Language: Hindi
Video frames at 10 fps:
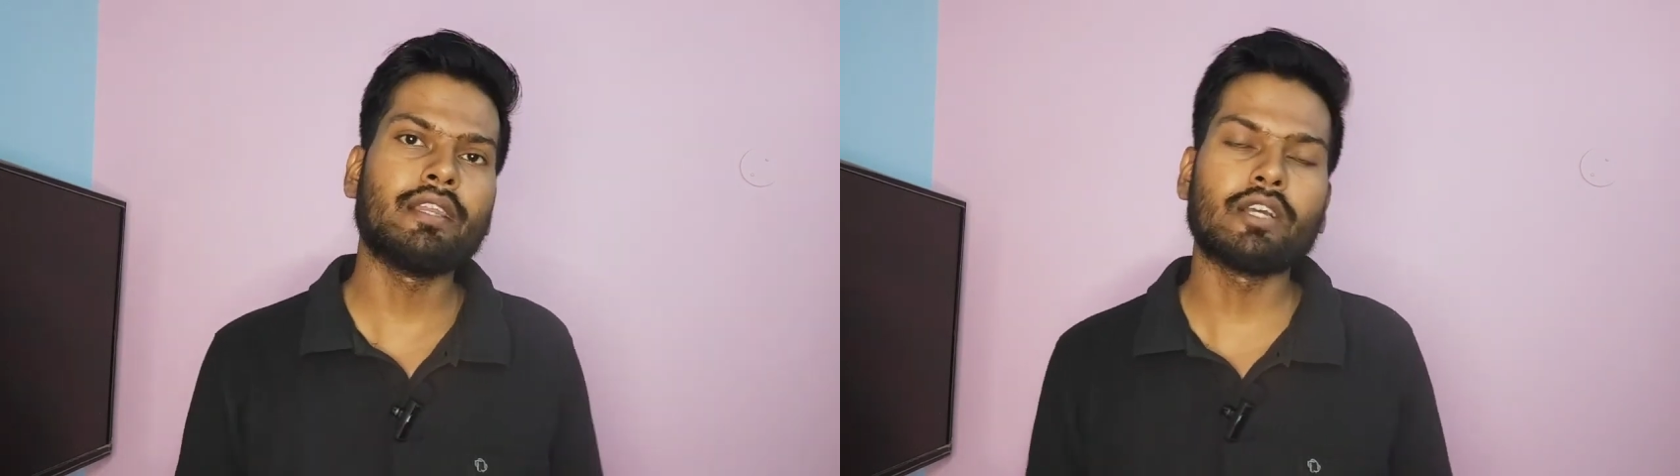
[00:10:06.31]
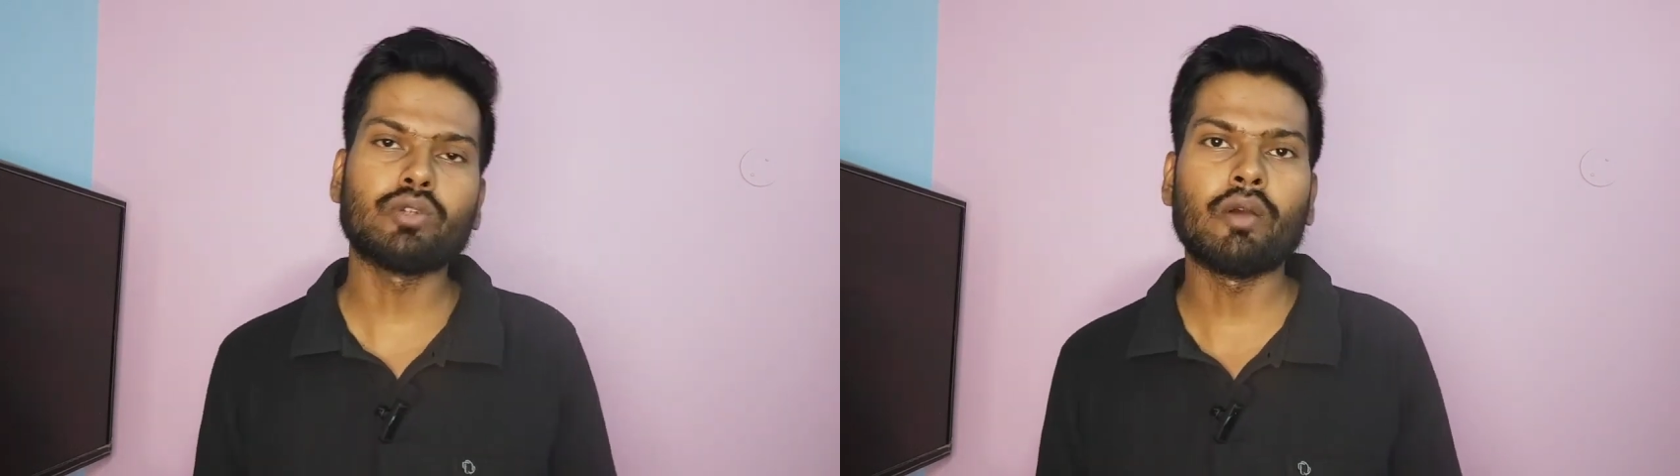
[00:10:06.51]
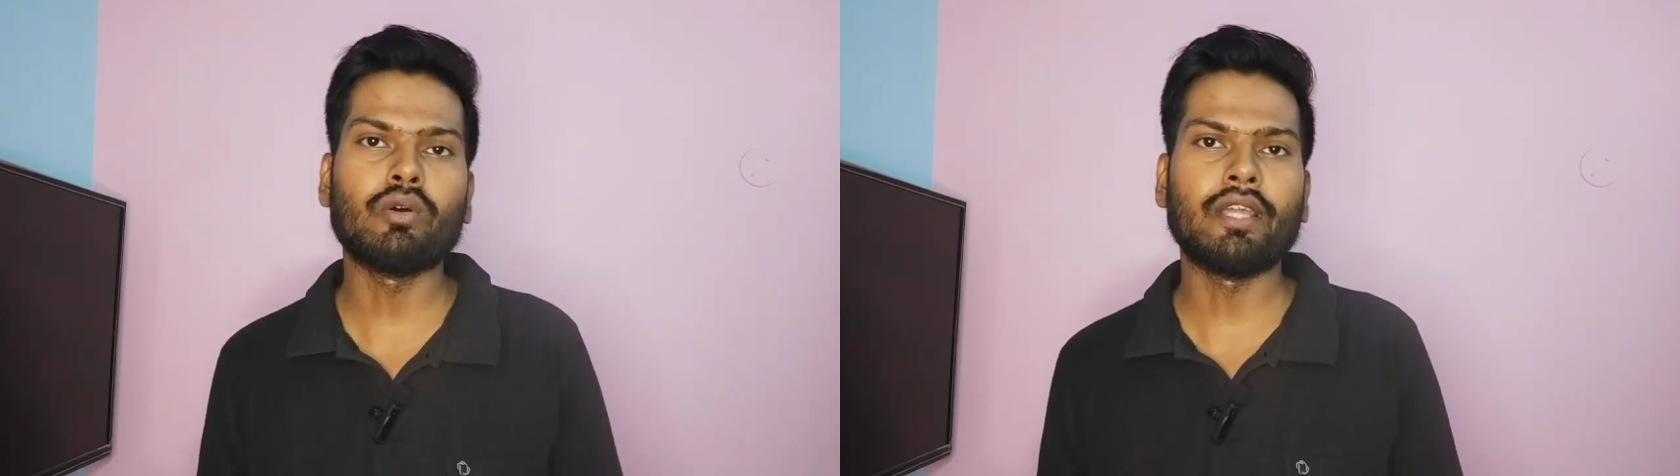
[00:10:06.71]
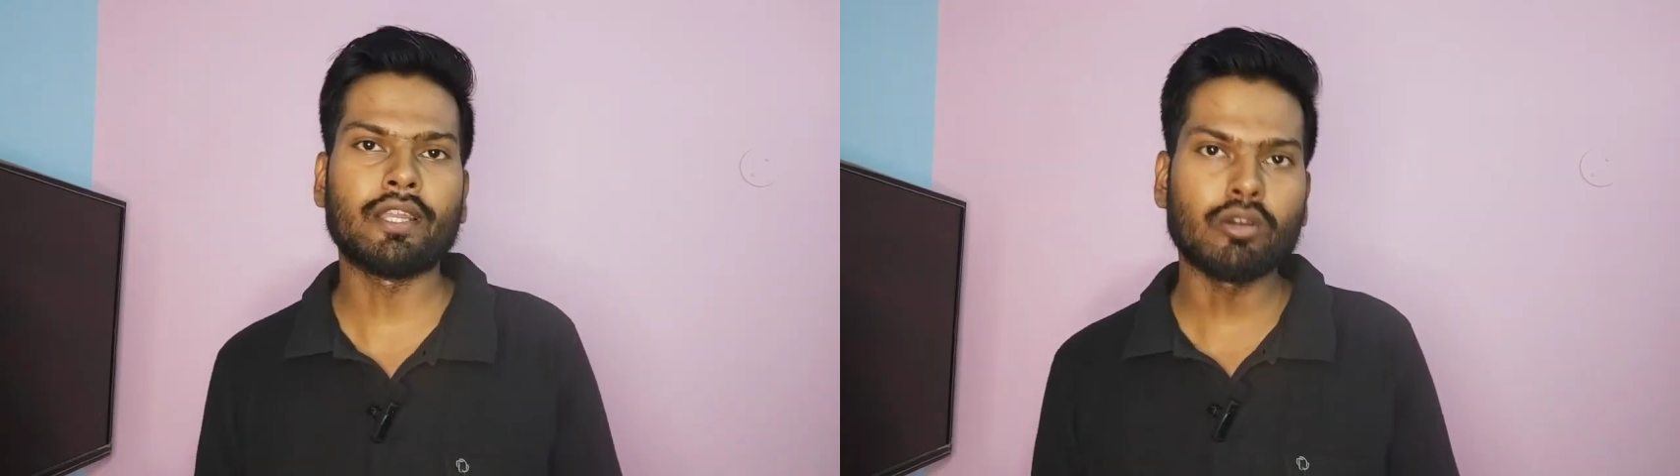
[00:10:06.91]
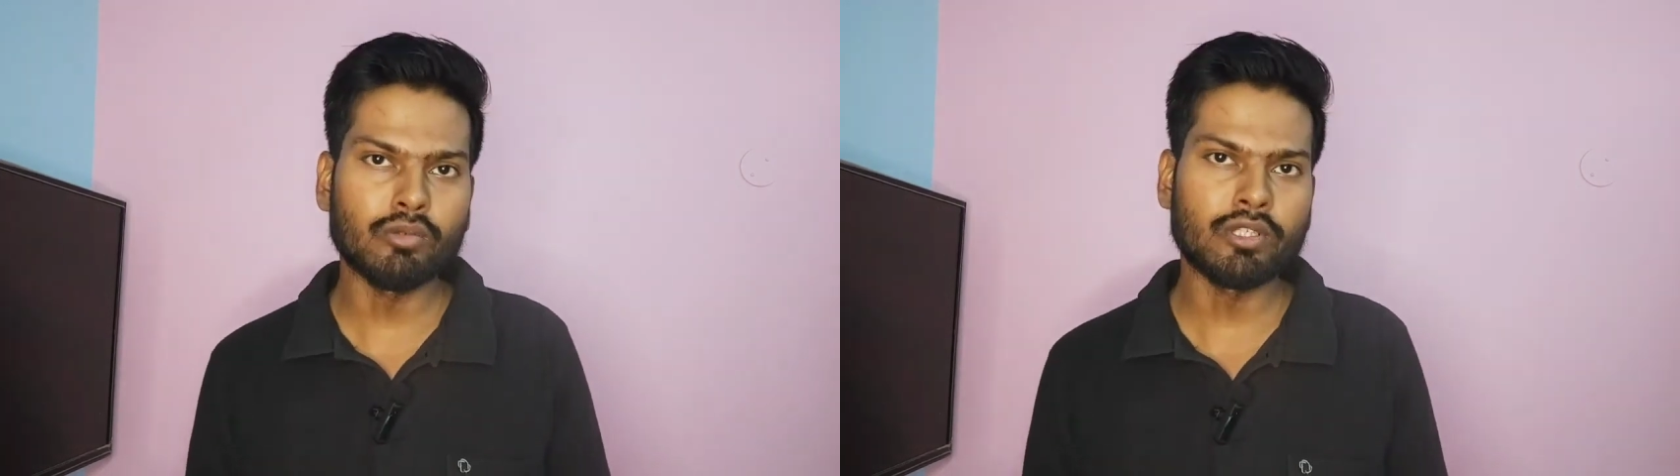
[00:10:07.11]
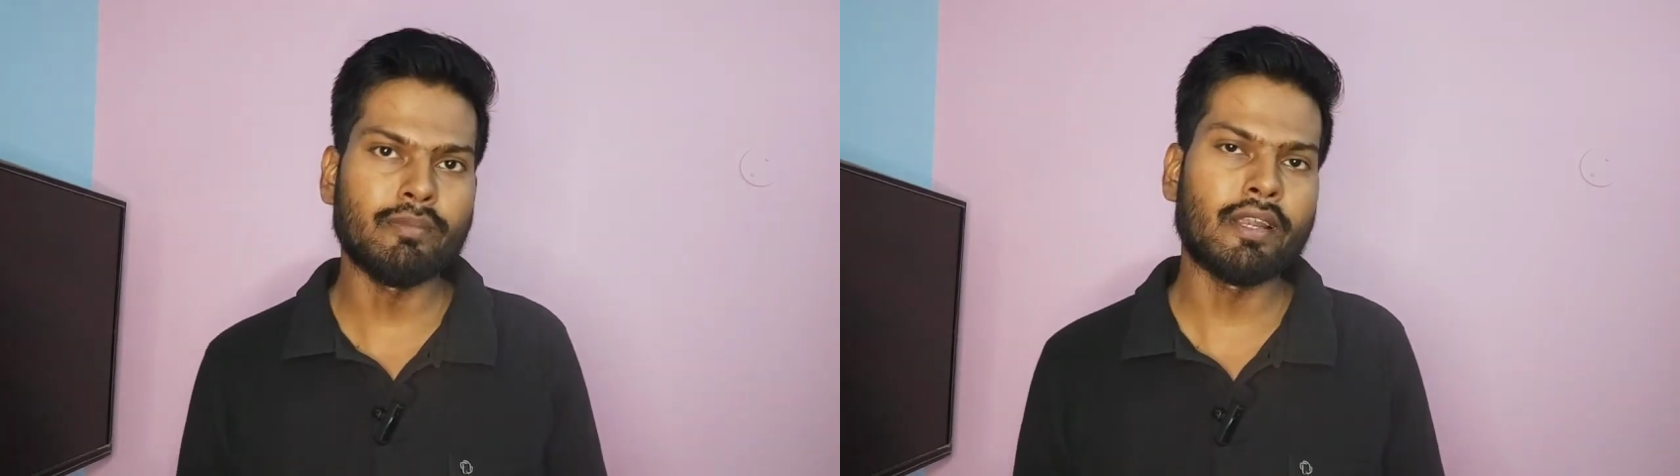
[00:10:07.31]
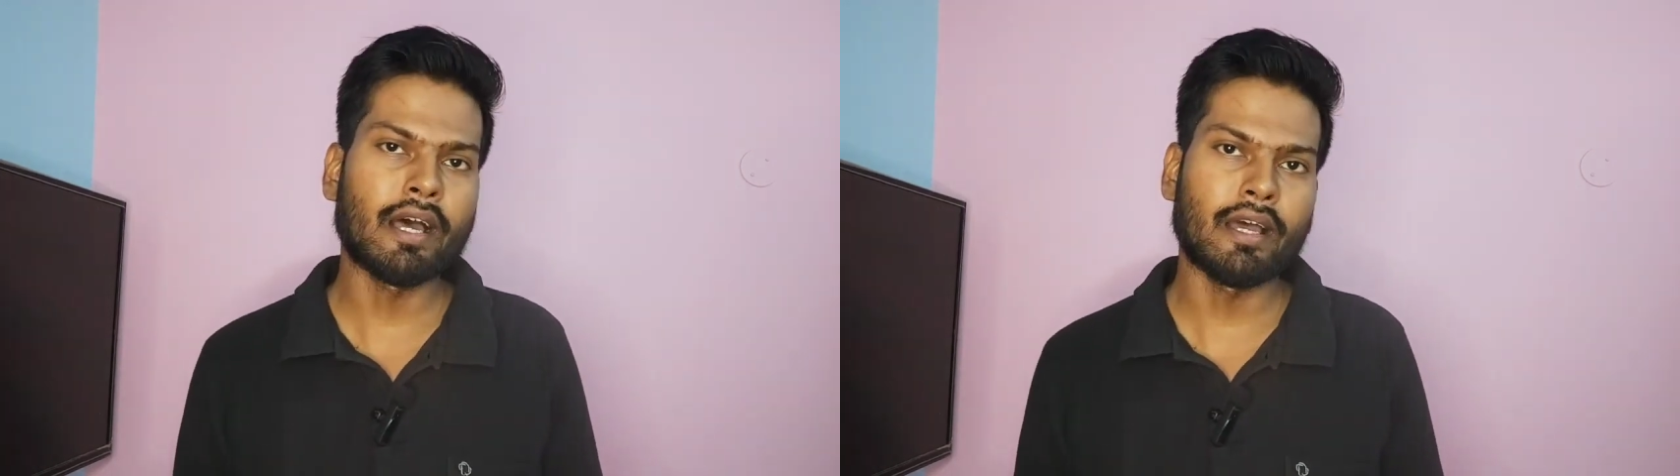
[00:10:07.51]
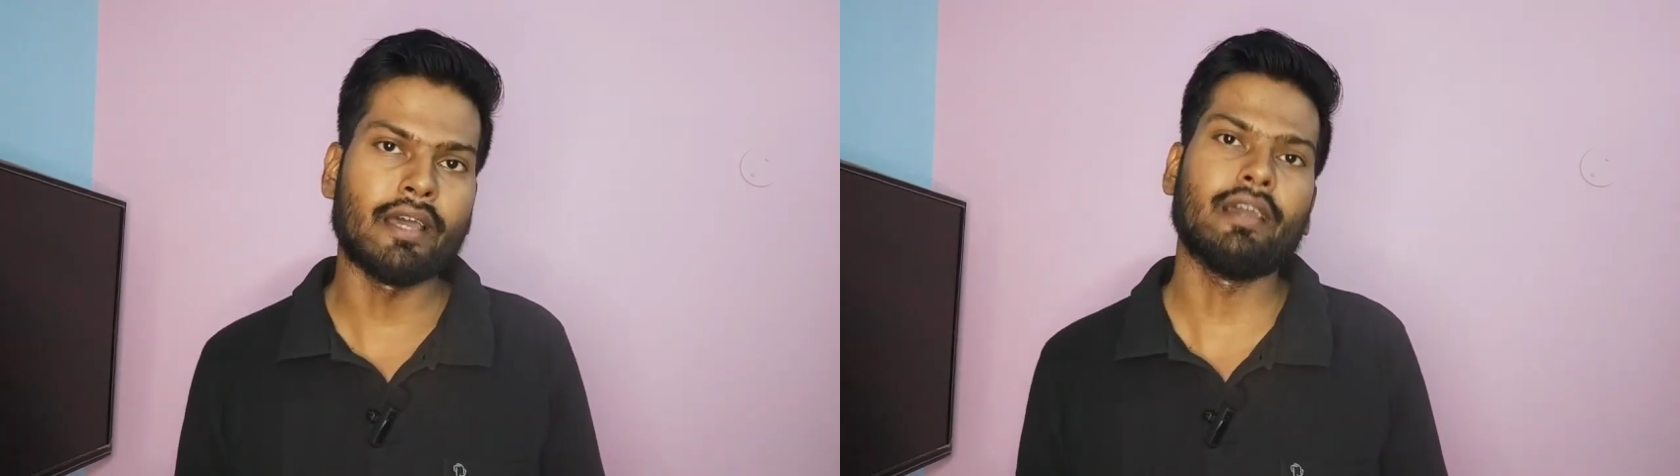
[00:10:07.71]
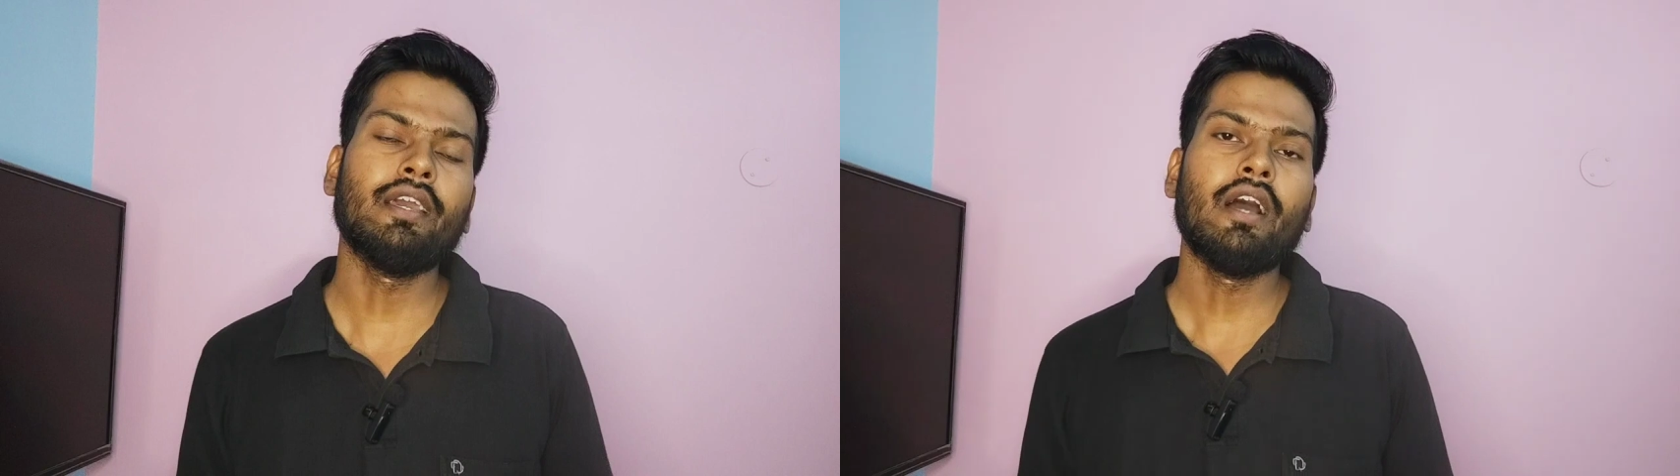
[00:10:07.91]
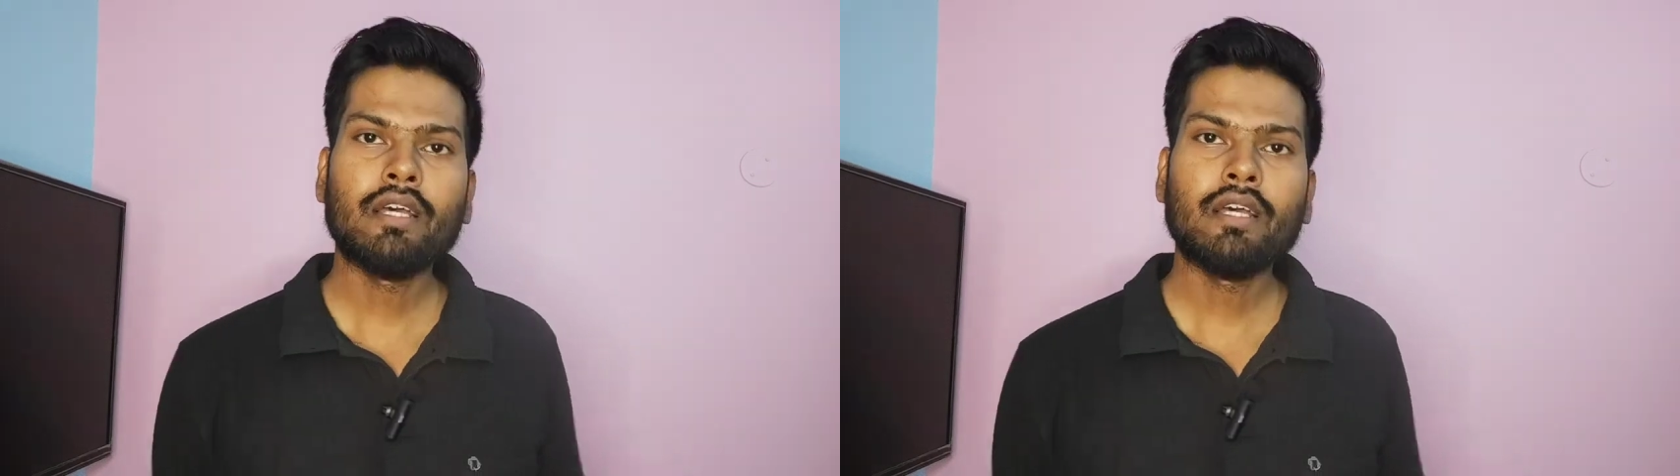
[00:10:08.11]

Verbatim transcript: इनका जो है वो देखने को मुझे मिल रहा है